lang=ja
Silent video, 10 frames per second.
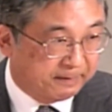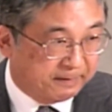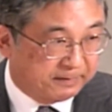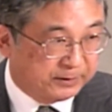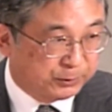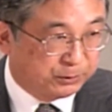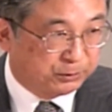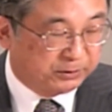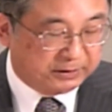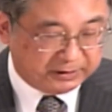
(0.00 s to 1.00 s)
でその
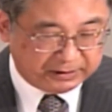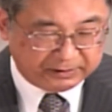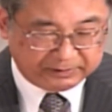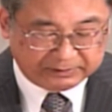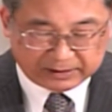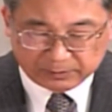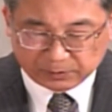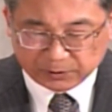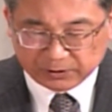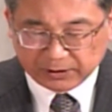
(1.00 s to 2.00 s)
時にあ
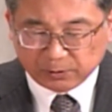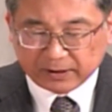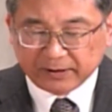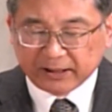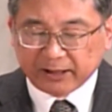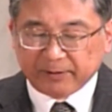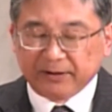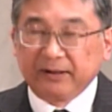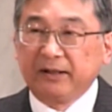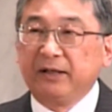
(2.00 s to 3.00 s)
の知っておかなければ
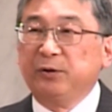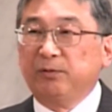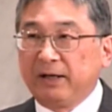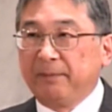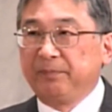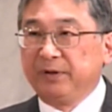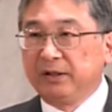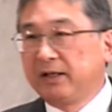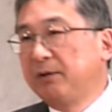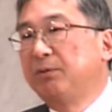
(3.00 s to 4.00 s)
ならないのは
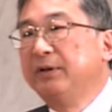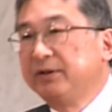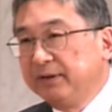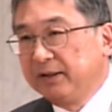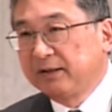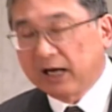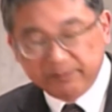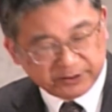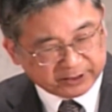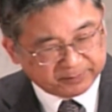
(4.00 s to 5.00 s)
2括弧ですね
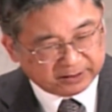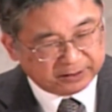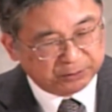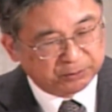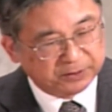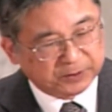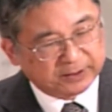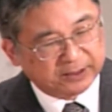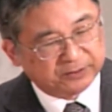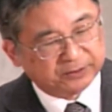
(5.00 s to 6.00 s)
神様が用意し
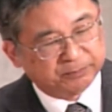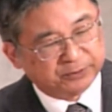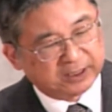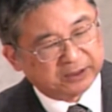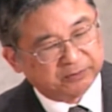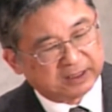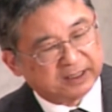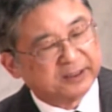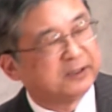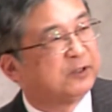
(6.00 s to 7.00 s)
ているプラン
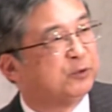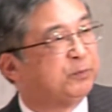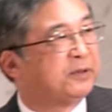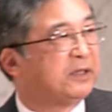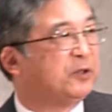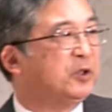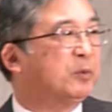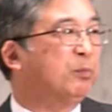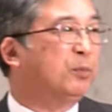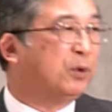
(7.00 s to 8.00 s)
はあなたのプランより
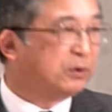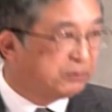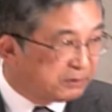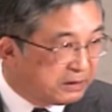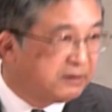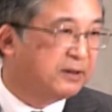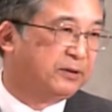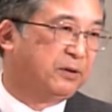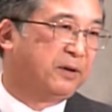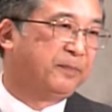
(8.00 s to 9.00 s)
ももっといいんで
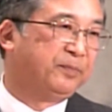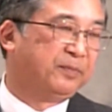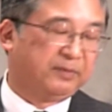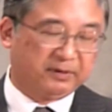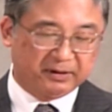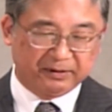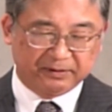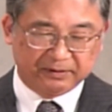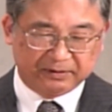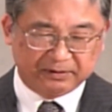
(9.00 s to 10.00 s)
すよ。
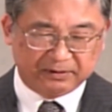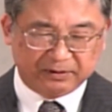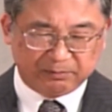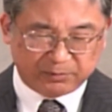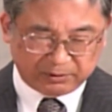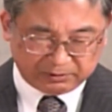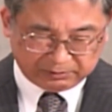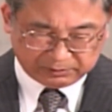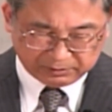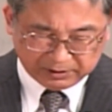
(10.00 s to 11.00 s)
もっ
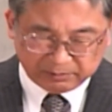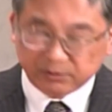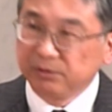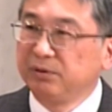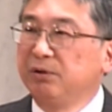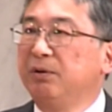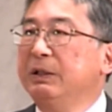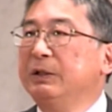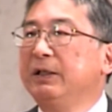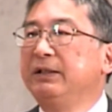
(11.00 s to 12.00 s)
といいものを用
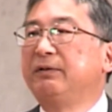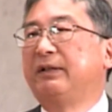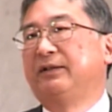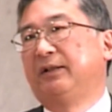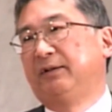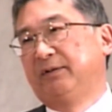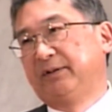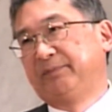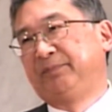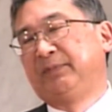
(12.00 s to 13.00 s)
意していてくださってる
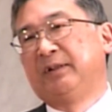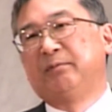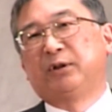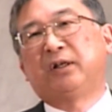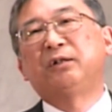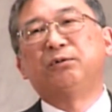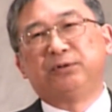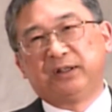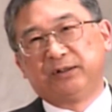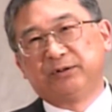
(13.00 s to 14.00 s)
まさっき
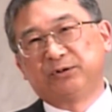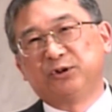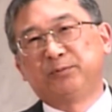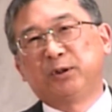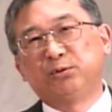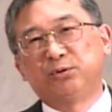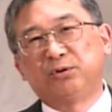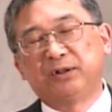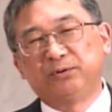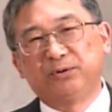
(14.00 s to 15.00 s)
のねそのスマホ
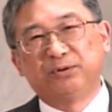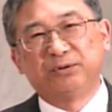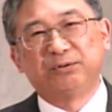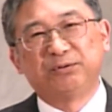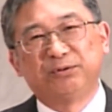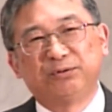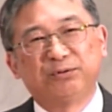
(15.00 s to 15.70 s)
のあの